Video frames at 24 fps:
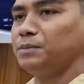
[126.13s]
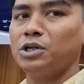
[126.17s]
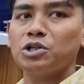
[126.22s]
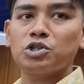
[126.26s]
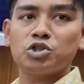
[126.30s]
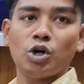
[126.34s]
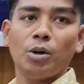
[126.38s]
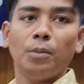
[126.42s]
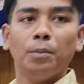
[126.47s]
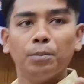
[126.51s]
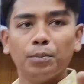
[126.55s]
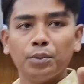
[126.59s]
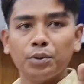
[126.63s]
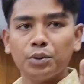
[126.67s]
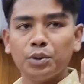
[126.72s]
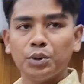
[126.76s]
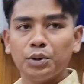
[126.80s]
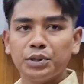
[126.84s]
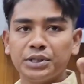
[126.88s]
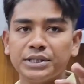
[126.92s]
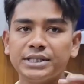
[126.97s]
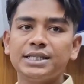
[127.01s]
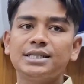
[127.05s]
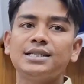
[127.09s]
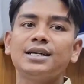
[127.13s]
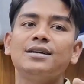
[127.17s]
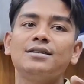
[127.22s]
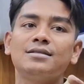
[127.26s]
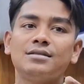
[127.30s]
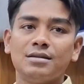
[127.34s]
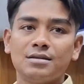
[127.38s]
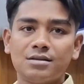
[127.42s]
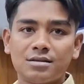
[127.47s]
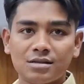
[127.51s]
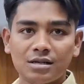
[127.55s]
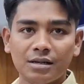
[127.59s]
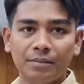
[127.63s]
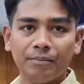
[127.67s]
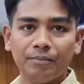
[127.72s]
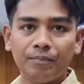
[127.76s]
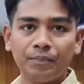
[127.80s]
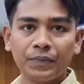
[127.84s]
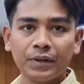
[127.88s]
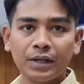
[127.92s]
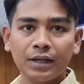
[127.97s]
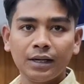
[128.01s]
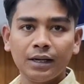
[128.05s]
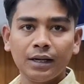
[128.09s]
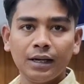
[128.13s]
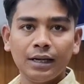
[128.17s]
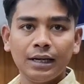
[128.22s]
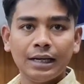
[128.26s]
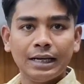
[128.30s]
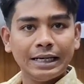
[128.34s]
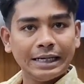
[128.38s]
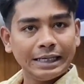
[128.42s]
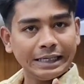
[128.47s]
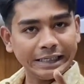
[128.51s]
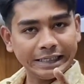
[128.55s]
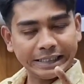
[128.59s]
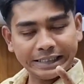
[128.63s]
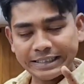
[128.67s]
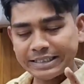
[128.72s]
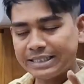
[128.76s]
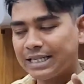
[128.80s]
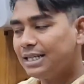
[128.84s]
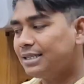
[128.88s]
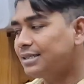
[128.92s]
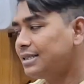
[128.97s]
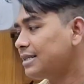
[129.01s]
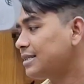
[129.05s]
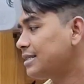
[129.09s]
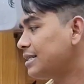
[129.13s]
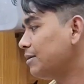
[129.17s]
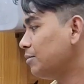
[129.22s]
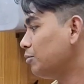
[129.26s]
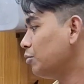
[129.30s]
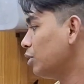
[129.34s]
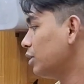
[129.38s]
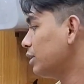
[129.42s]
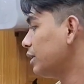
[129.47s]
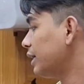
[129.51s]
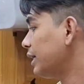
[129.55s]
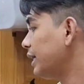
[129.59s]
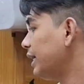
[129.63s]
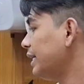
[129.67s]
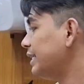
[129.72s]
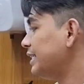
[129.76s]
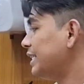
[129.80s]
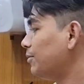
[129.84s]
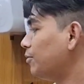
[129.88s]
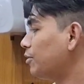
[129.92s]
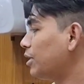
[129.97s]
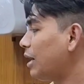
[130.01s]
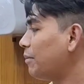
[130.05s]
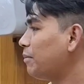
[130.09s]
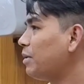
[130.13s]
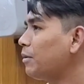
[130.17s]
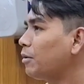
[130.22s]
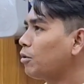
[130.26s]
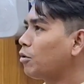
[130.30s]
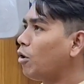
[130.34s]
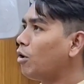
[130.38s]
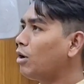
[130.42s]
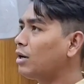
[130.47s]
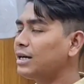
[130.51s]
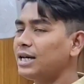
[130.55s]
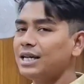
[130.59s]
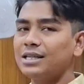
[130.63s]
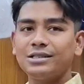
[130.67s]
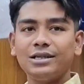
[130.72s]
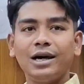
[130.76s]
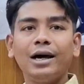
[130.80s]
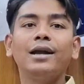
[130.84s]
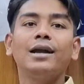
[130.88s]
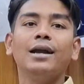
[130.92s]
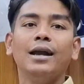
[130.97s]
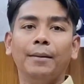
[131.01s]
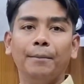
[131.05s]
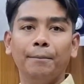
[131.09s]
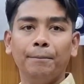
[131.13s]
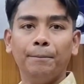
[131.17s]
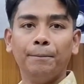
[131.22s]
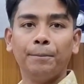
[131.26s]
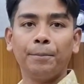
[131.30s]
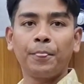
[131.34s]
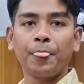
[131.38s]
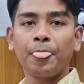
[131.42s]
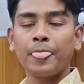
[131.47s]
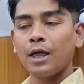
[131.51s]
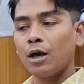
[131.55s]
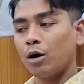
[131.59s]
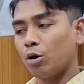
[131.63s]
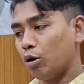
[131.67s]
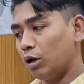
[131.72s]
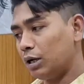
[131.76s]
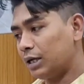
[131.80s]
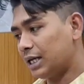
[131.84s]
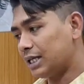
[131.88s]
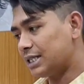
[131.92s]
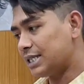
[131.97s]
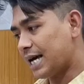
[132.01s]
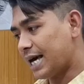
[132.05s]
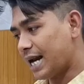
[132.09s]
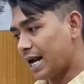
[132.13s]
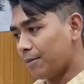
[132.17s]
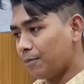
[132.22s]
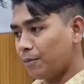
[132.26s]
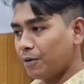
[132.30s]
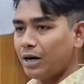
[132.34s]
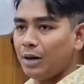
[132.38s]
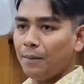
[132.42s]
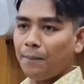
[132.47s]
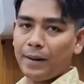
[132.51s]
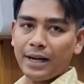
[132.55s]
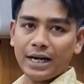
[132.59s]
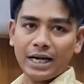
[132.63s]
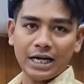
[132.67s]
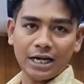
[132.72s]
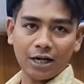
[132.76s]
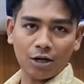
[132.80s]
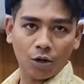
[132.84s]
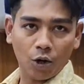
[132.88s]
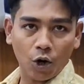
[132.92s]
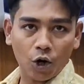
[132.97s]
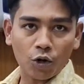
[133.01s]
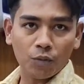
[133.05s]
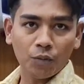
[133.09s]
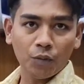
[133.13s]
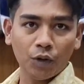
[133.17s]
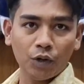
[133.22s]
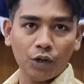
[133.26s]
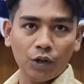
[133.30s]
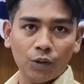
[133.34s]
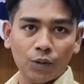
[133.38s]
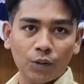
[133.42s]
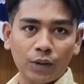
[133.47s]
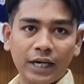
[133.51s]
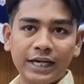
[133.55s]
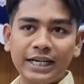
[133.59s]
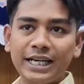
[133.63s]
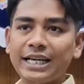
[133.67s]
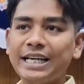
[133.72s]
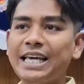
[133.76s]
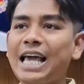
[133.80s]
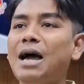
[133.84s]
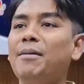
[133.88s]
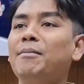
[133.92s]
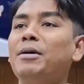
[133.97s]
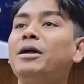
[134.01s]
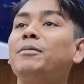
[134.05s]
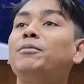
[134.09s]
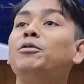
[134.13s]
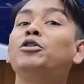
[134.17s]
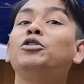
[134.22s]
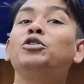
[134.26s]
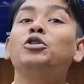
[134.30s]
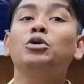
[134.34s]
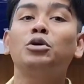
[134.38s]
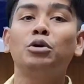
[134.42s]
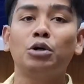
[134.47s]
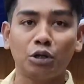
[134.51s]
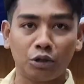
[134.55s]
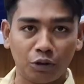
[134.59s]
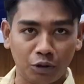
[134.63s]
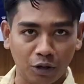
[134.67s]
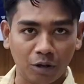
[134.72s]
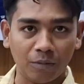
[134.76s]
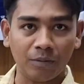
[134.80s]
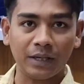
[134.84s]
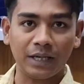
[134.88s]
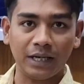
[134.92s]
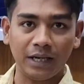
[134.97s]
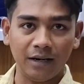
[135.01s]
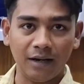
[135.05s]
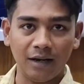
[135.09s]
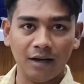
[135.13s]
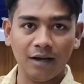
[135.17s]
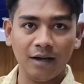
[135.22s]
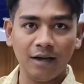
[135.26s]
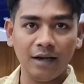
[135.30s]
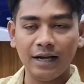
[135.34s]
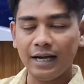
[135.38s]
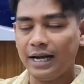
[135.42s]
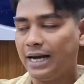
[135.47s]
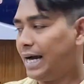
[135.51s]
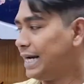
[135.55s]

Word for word: আপনার সম্পূর্ণ ডিজিটাল সিস্টেম ডিজিটাল সিস্টেম ডিজিটাল সিস্টেম বলতে কি যেমন আমি কলটা ছাড়লাম হ্যাঁ কলটা ছাড়ার পরে পানিটা গরম হইলো এটা কি আমার বন্ধ করতে হবে কি আচ্ছা, আচ্ছা।